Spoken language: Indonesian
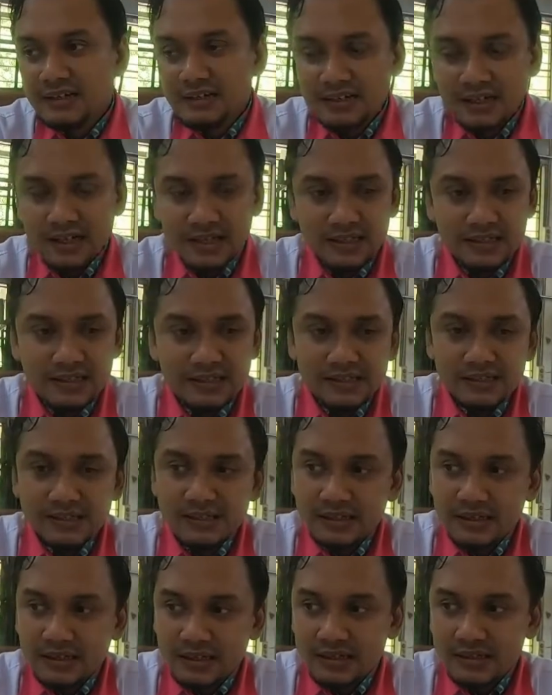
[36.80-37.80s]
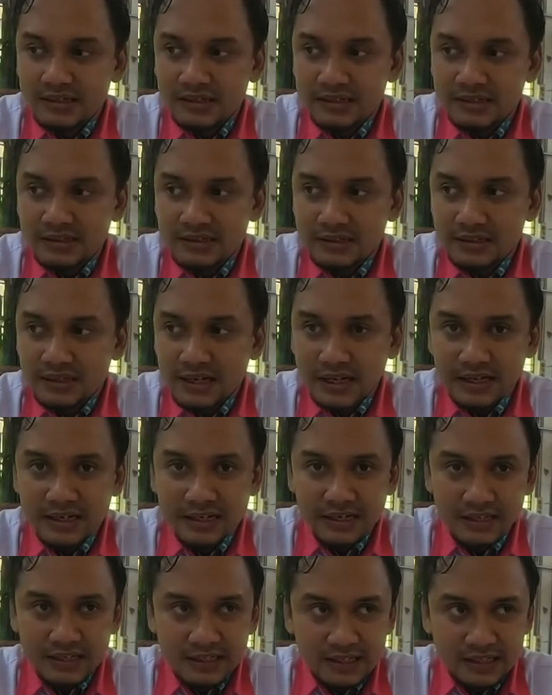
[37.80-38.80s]
Nah, uh,
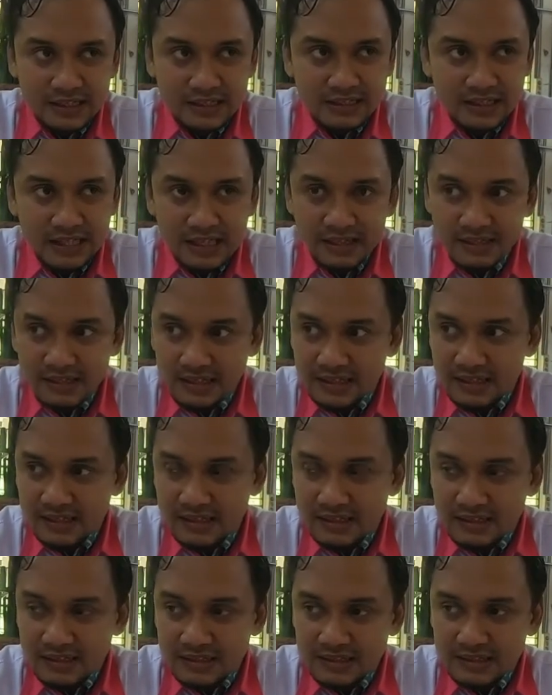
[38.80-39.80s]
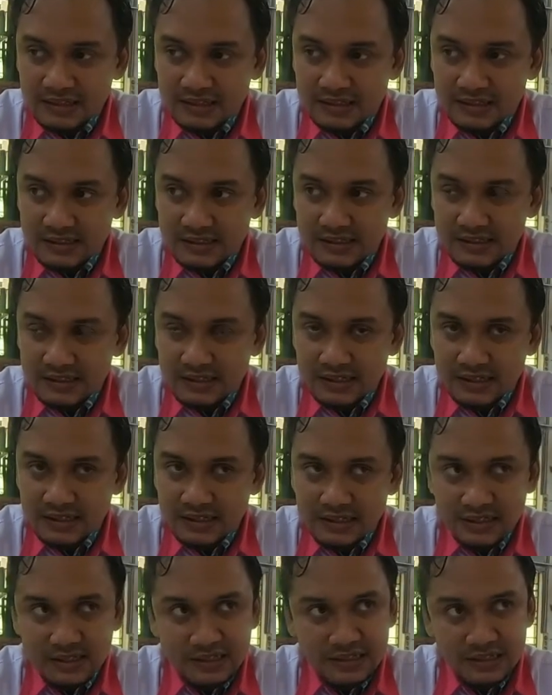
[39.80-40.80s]
hari ini tadi
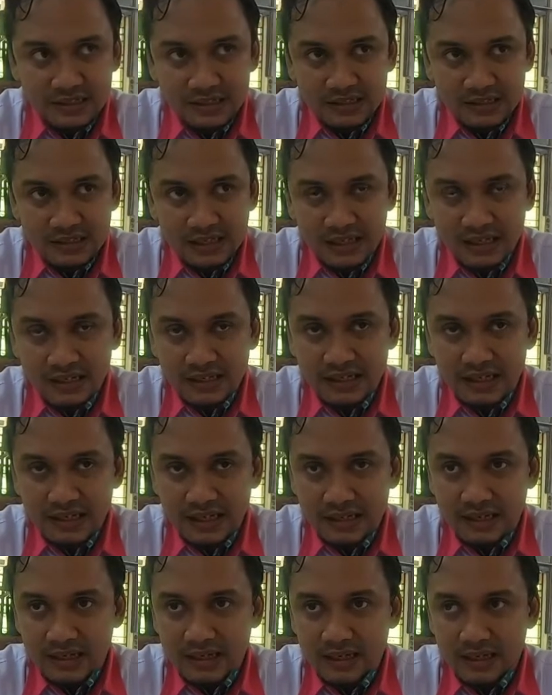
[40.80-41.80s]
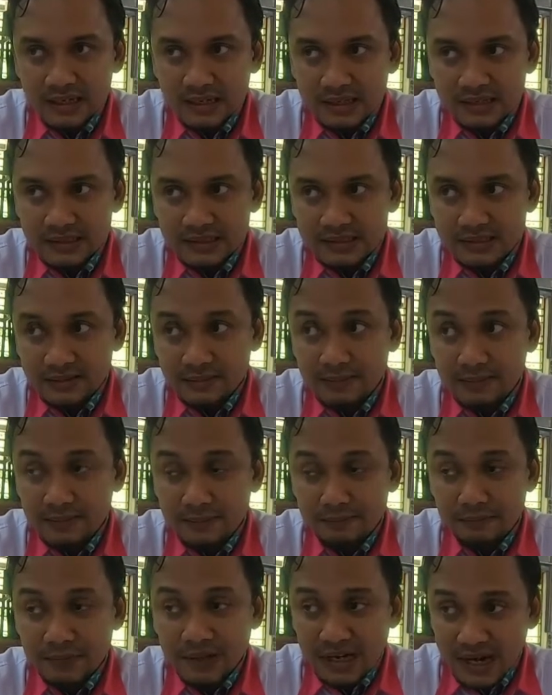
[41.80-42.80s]
uh, adalah
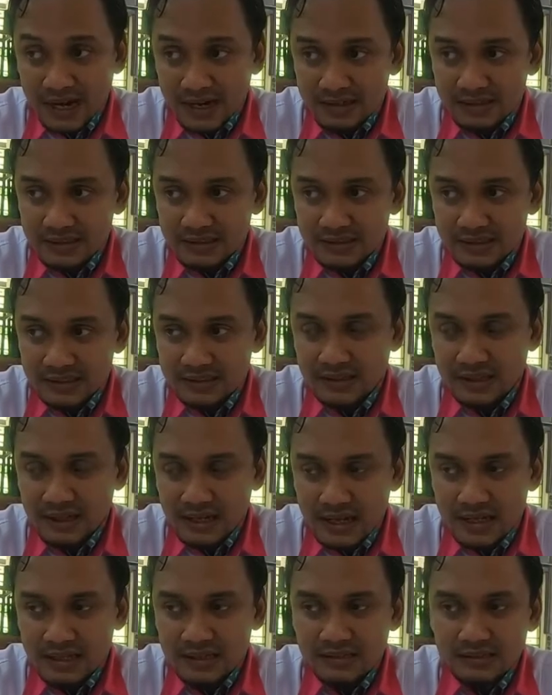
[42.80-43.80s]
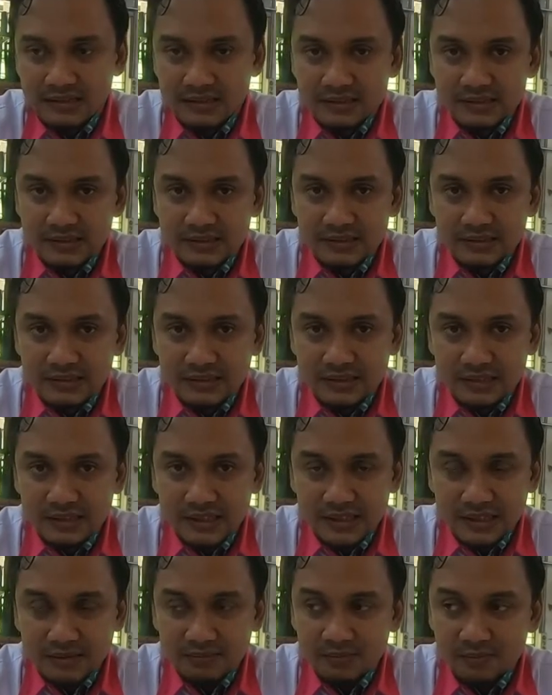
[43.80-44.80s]
sepekan setelah uh,
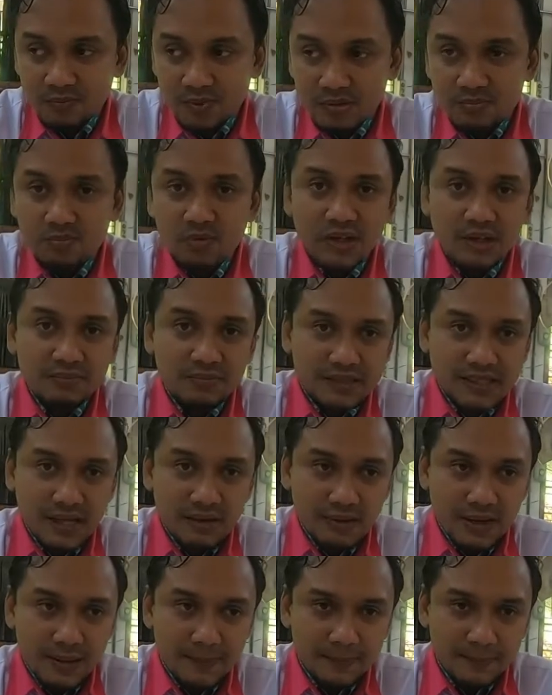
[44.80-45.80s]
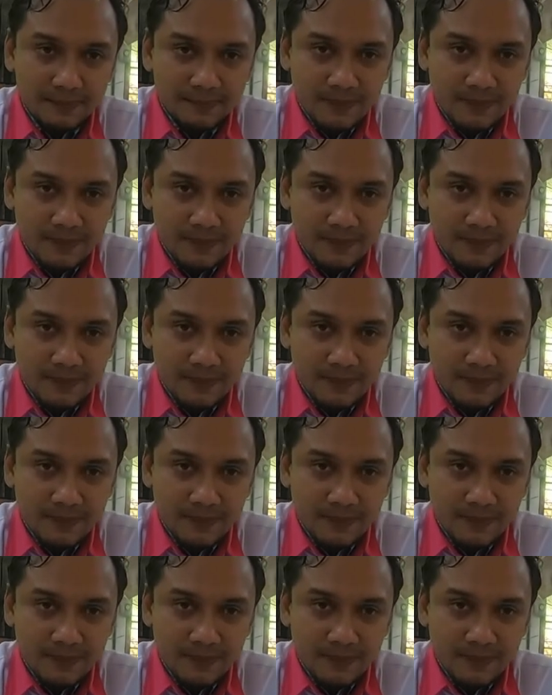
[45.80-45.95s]
kita membuat mall yang pertama.